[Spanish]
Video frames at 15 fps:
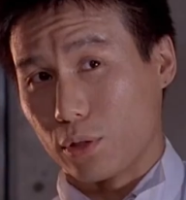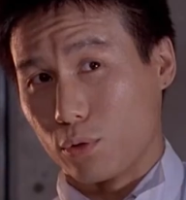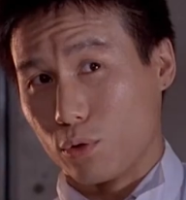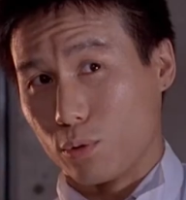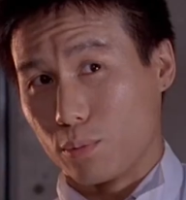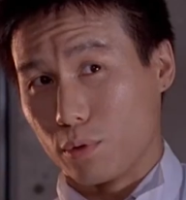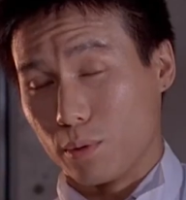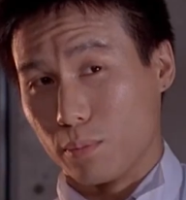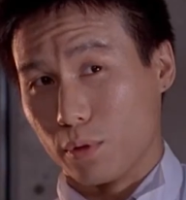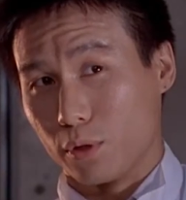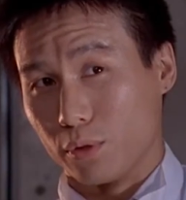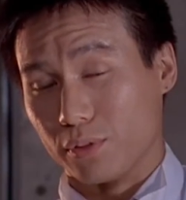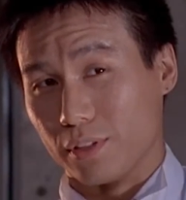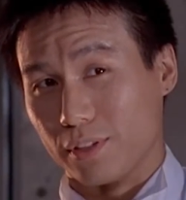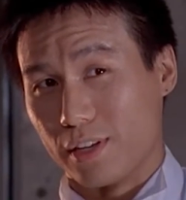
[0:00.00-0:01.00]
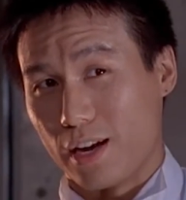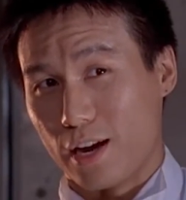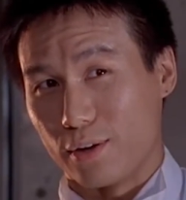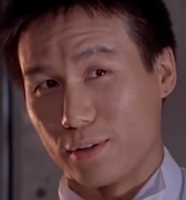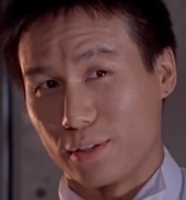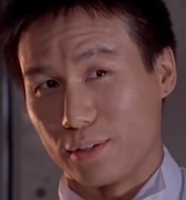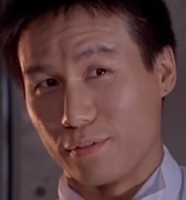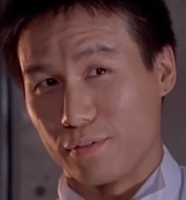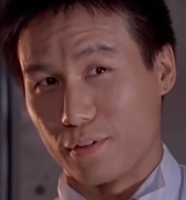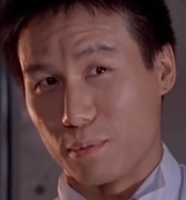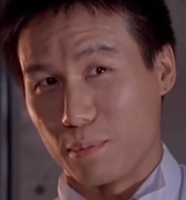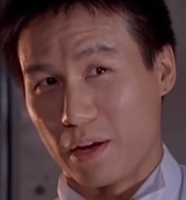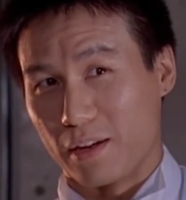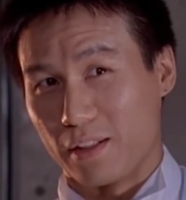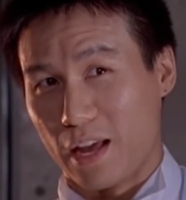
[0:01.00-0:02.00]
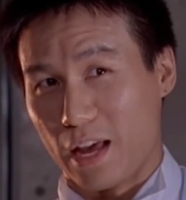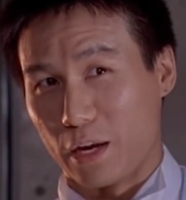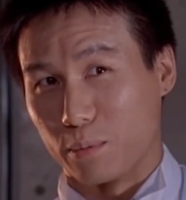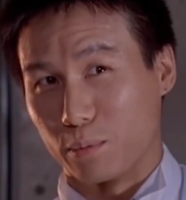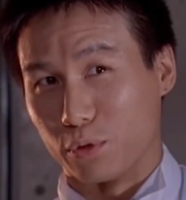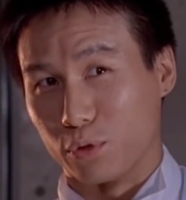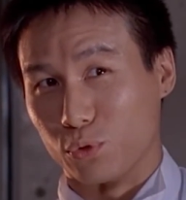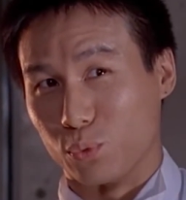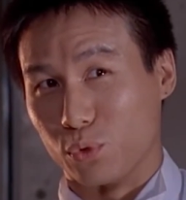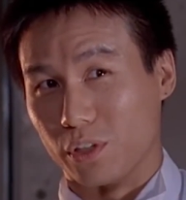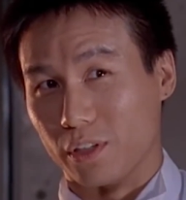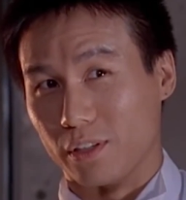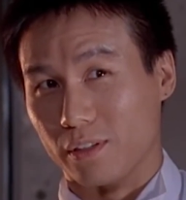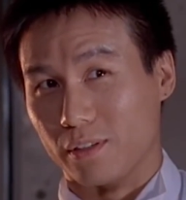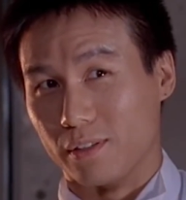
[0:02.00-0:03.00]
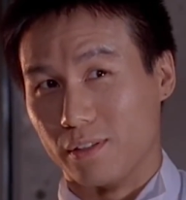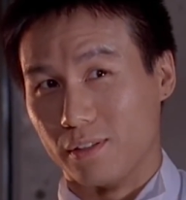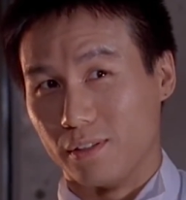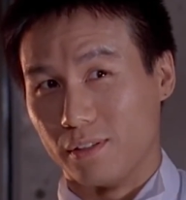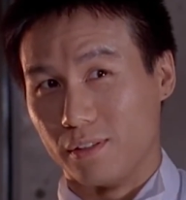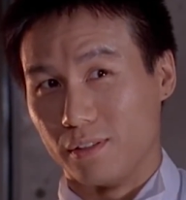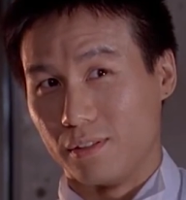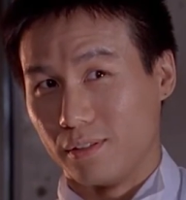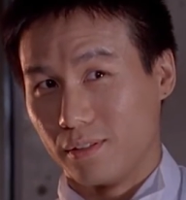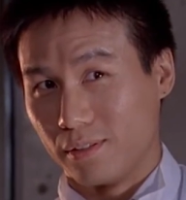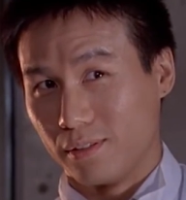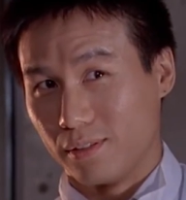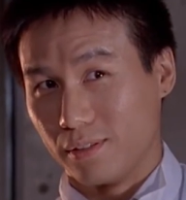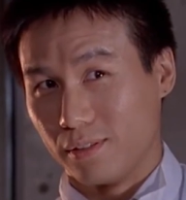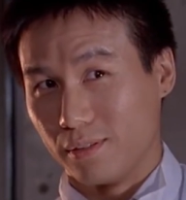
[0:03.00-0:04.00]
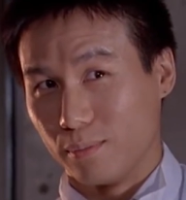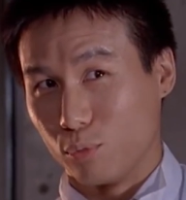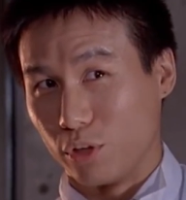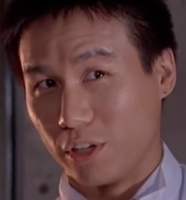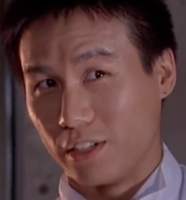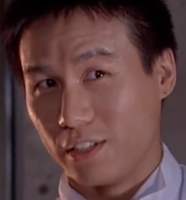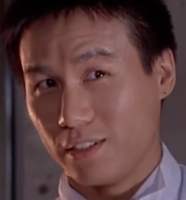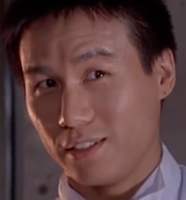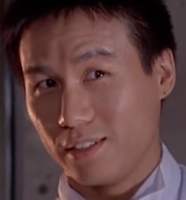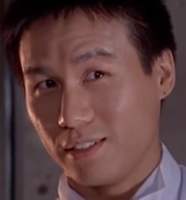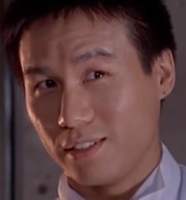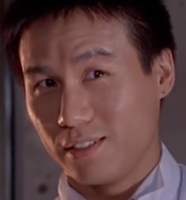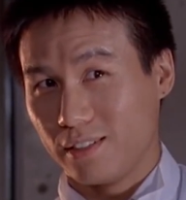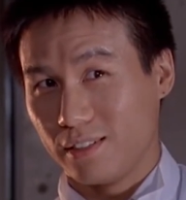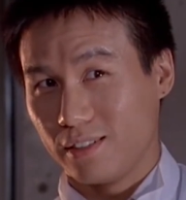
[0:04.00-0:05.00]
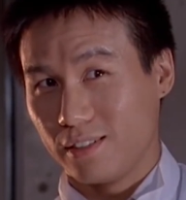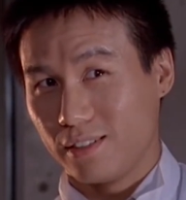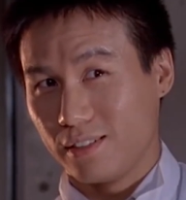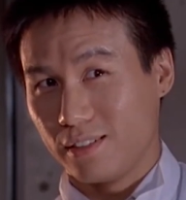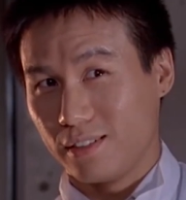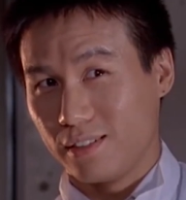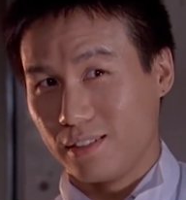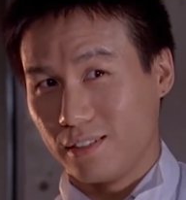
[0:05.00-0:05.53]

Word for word: un grupo compuesto enteramente por animales hembras puede procrear? No. Digo